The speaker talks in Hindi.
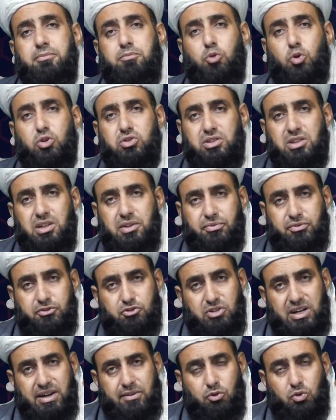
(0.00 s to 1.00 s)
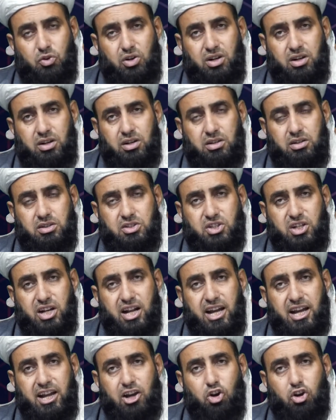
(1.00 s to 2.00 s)
मुख्तलफ़ जो है वो
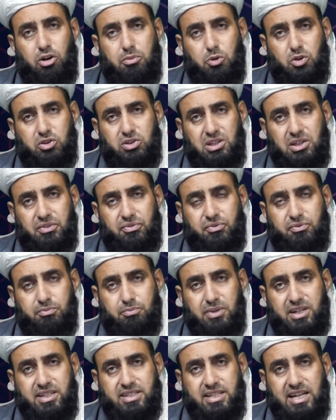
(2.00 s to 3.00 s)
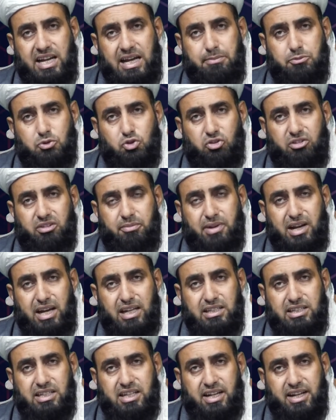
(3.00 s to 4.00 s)
शराय और मुख्तलफ़ मज़ाहब जो है
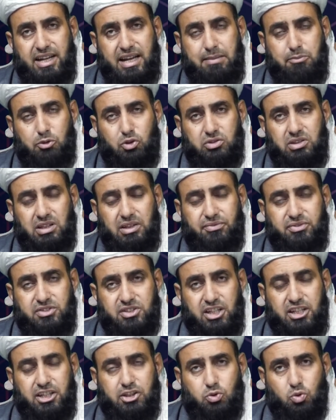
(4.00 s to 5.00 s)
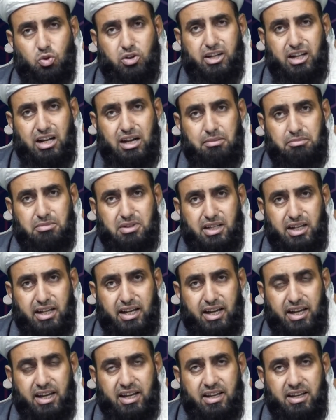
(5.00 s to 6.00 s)
बयान किए गए हैं मुख्तलिफ़ शरीतों के नाम लिए
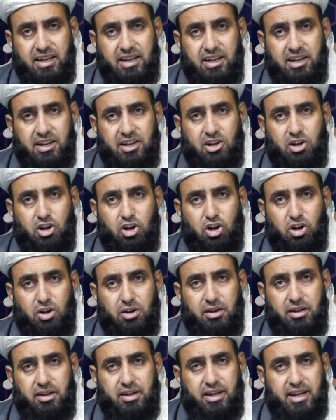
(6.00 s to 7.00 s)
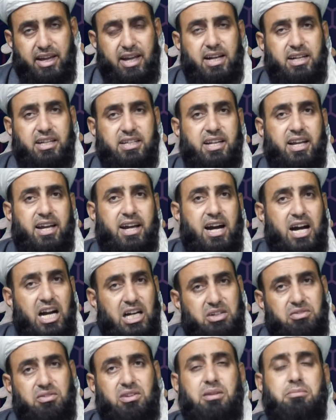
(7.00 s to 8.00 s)
गए हैं और एक ये
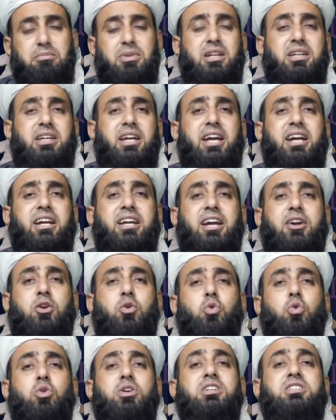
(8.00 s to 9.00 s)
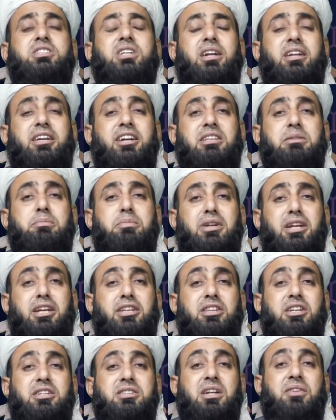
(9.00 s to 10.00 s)
आठवां नंबर ये है कि कोई शरीयत भी नहीं
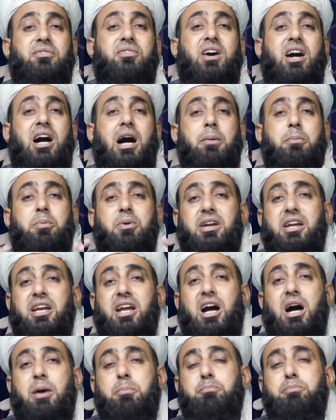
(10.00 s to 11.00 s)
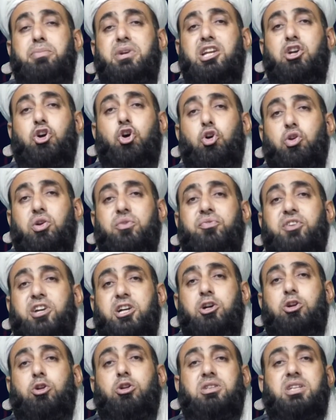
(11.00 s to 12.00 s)
थी सिर्फ आपकी अपनी गौर
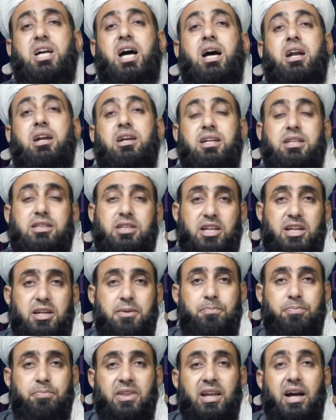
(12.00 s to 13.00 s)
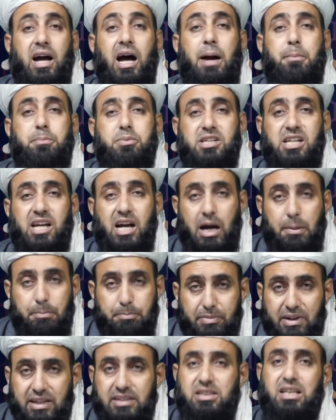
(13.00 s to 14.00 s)
फिक्र और तहरी थी आपकी
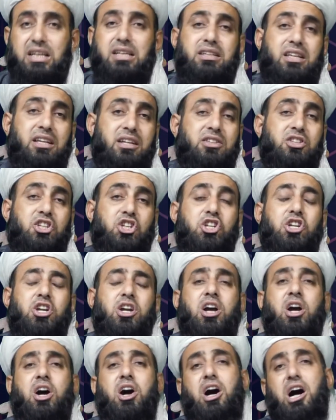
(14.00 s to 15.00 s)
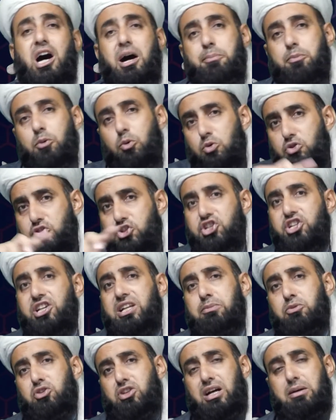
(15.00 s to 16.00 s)
अपनी थिंकिंग थी आप उसी के
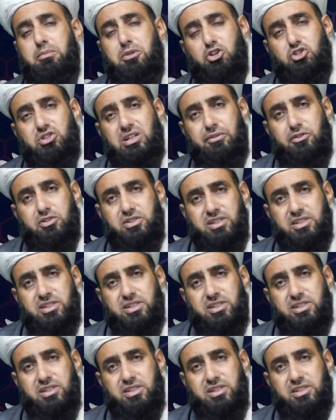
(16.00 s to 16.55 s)
मुताबिक जो है वो